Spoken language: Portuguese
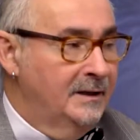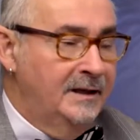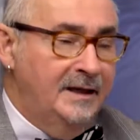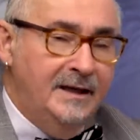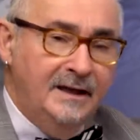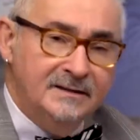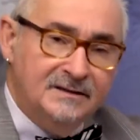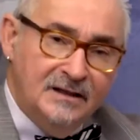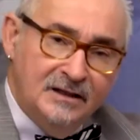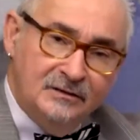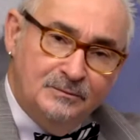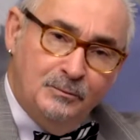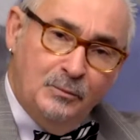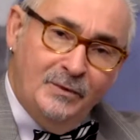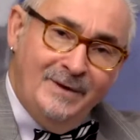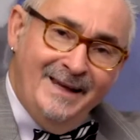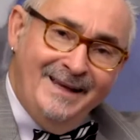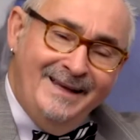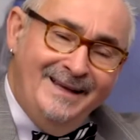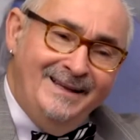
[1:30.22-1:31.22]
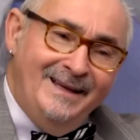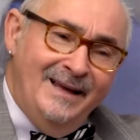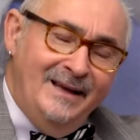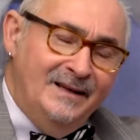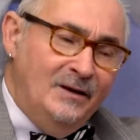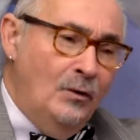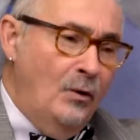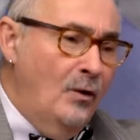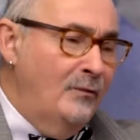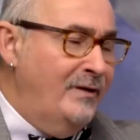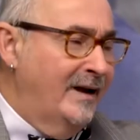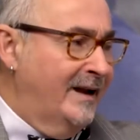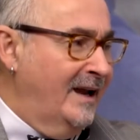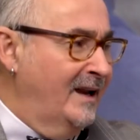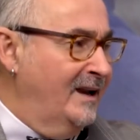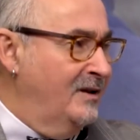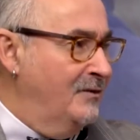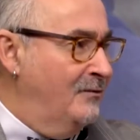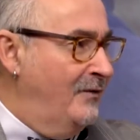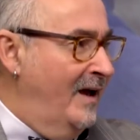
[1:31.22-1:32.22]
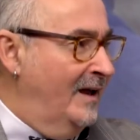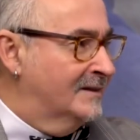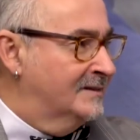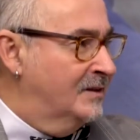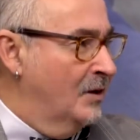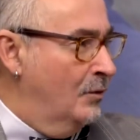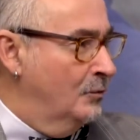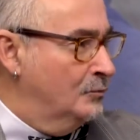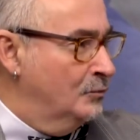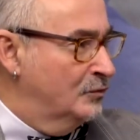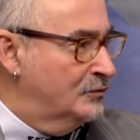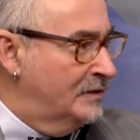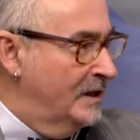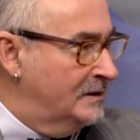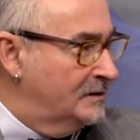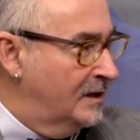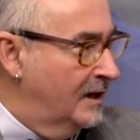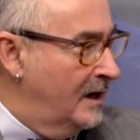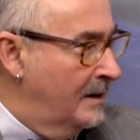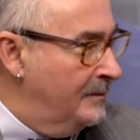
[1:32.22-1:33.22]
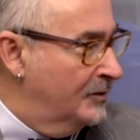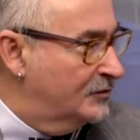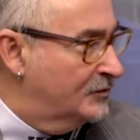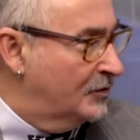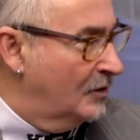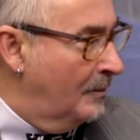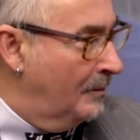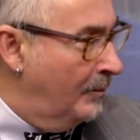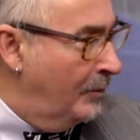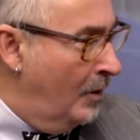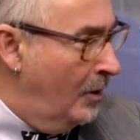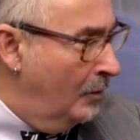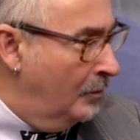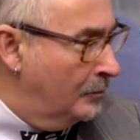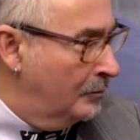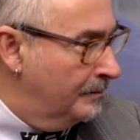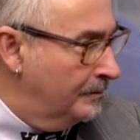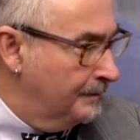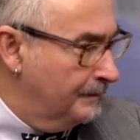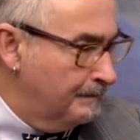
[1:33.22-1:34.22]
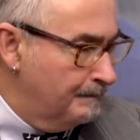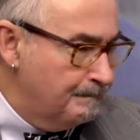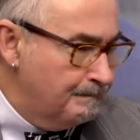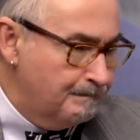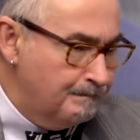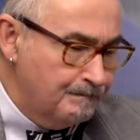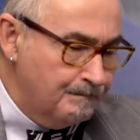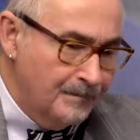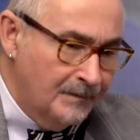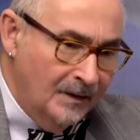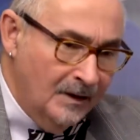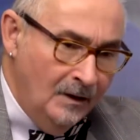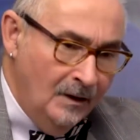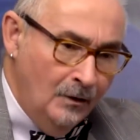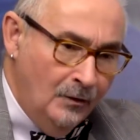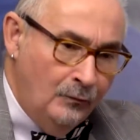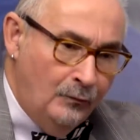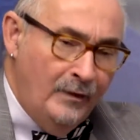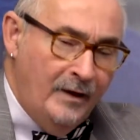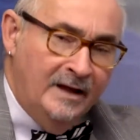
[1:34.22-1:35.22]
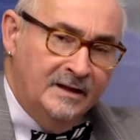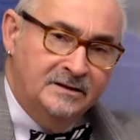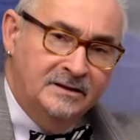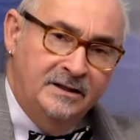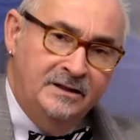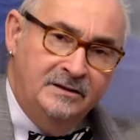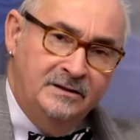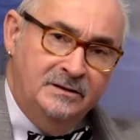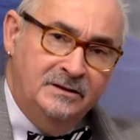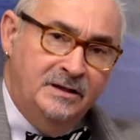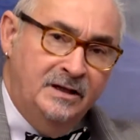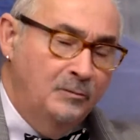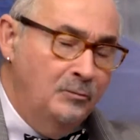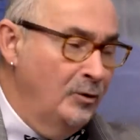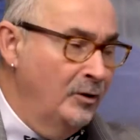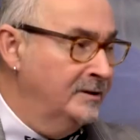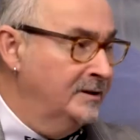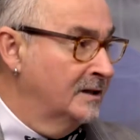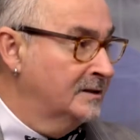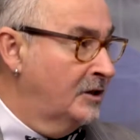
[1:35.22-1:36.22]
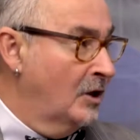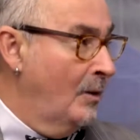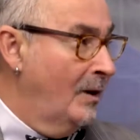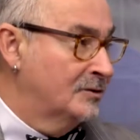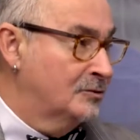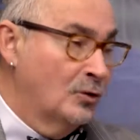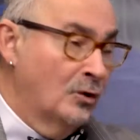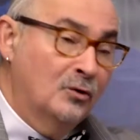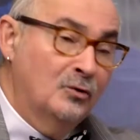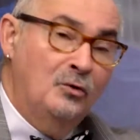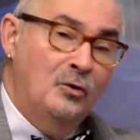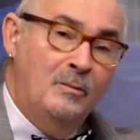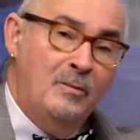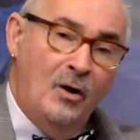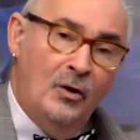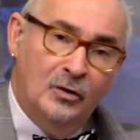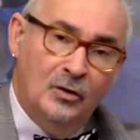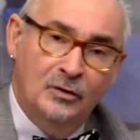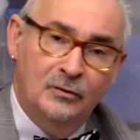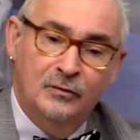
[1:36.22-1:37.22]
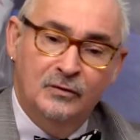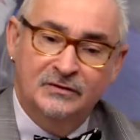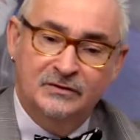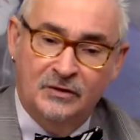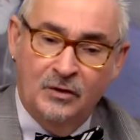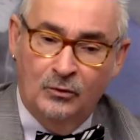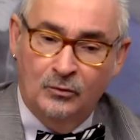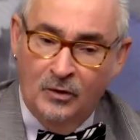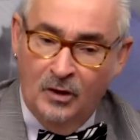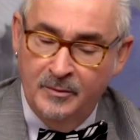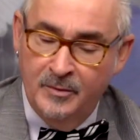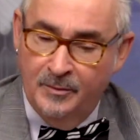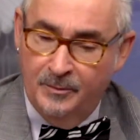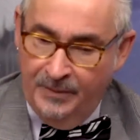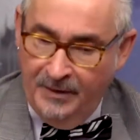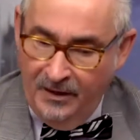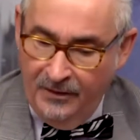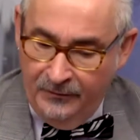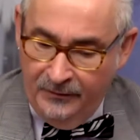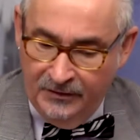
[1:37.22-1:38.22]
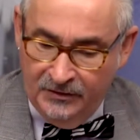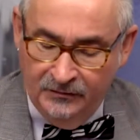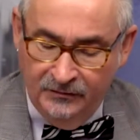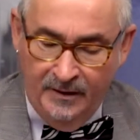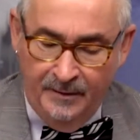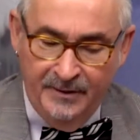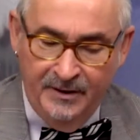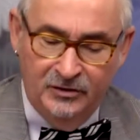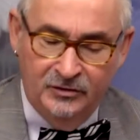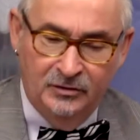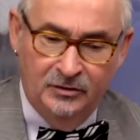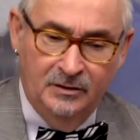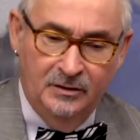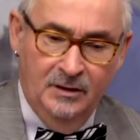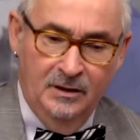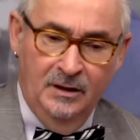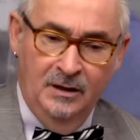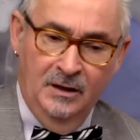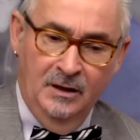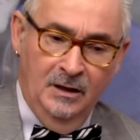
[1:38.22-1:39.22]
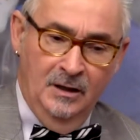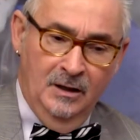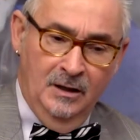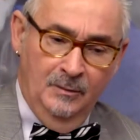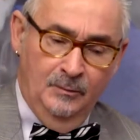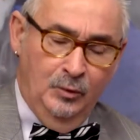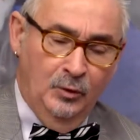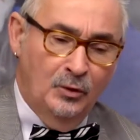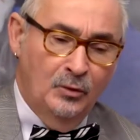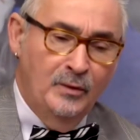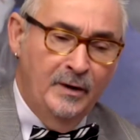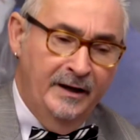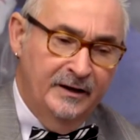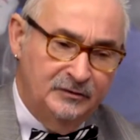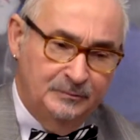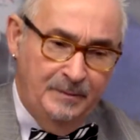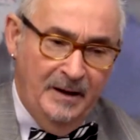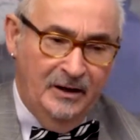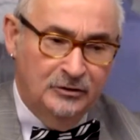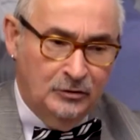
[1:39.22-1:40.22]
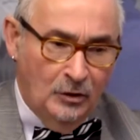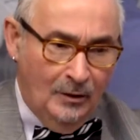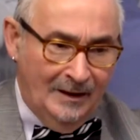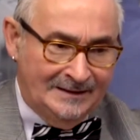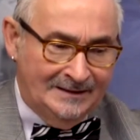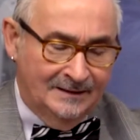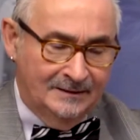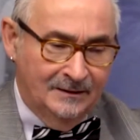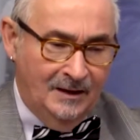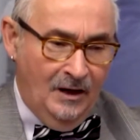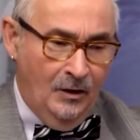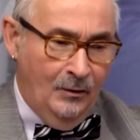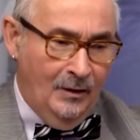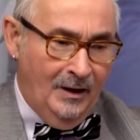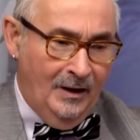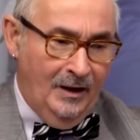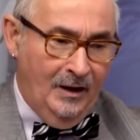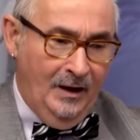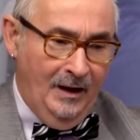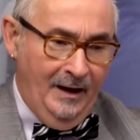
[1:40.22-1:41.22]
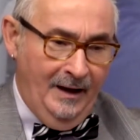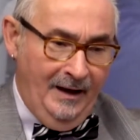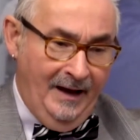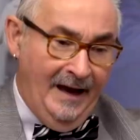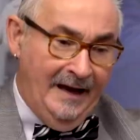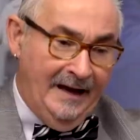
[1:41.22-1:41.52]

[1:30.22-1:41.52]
Que que essas, que que, houve aquela invasão no Centro de Treinamento de São Paulo, foi atribuído até um ator global, que eu não vou citar o nome para efetivamente, por um respeito ao, ao, a,